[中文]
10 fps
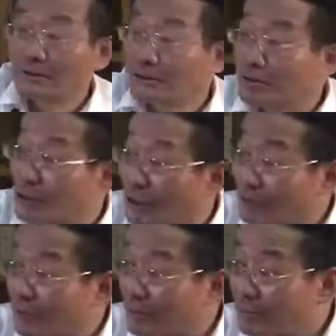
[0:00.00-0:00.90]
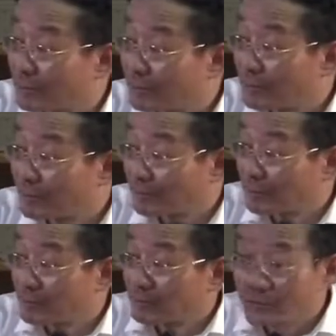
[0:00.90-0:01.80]
势均力敌，
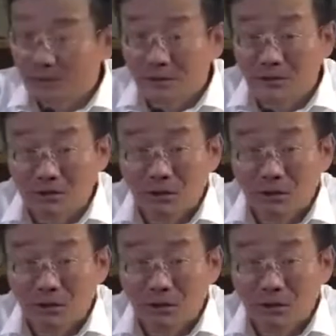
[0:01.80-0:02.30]
势